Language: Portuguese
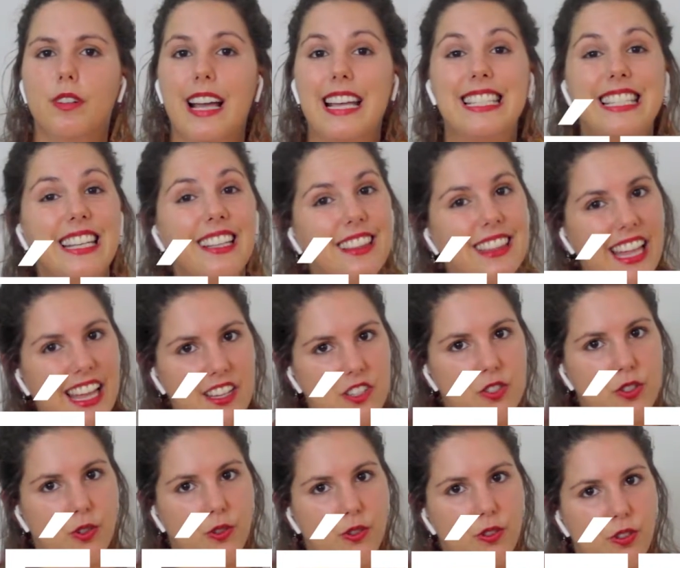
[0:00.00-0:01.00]
É
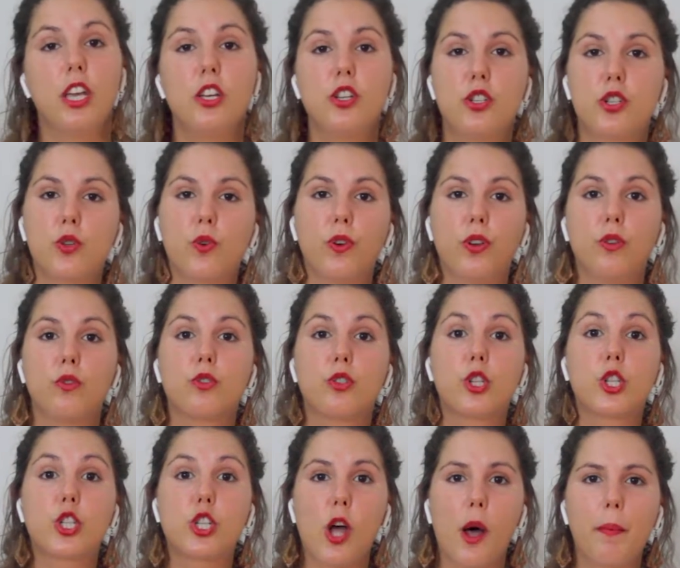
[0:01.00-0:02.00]
sintético. Em junho,
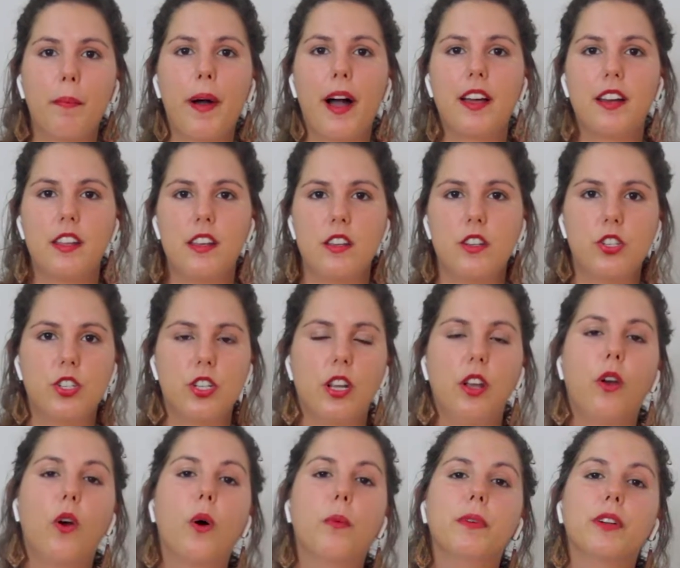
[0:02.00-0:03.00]
só Paris
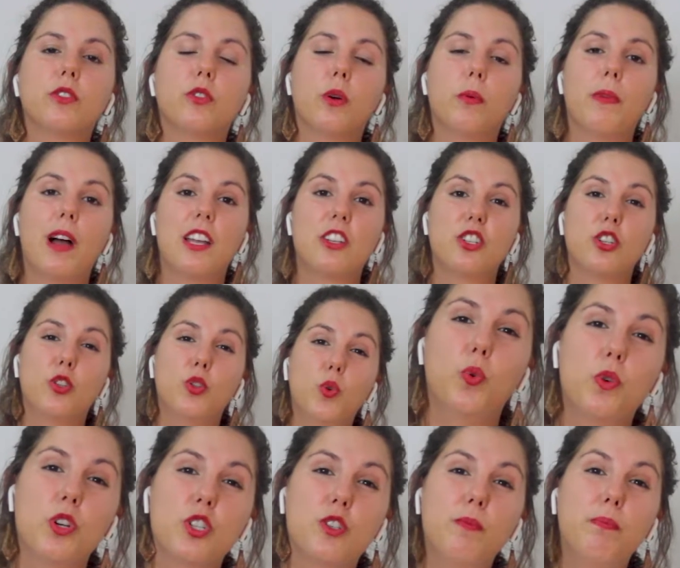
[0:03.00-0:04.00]
encomendou mais de
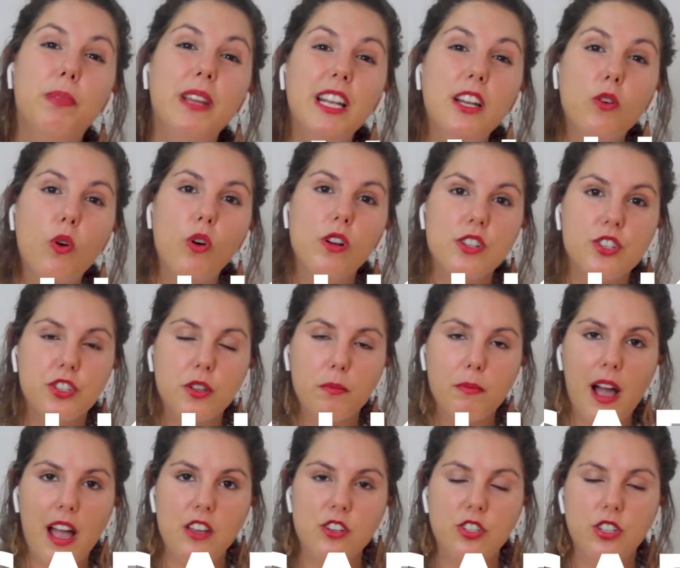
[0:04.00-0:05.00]
2 bilhões de
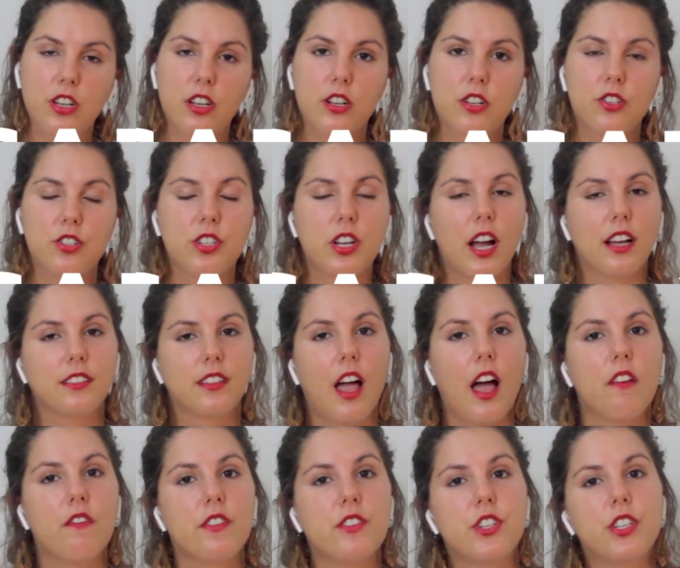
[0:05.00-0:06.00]
máscaras
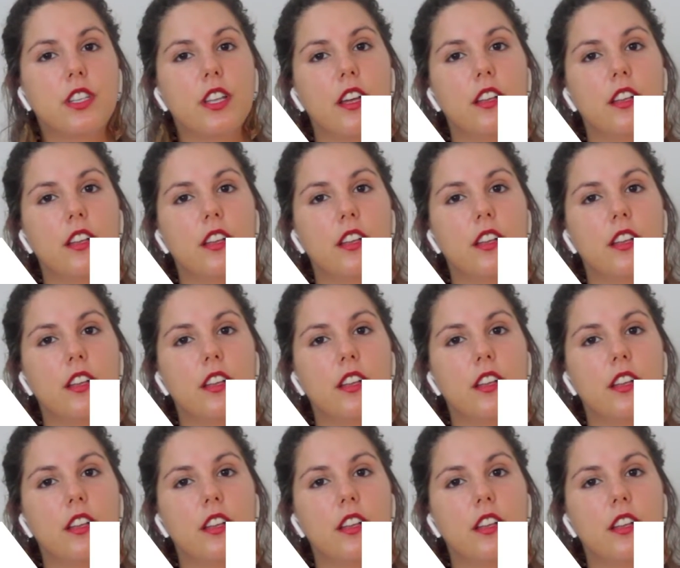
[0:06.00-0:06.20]
descartáveis de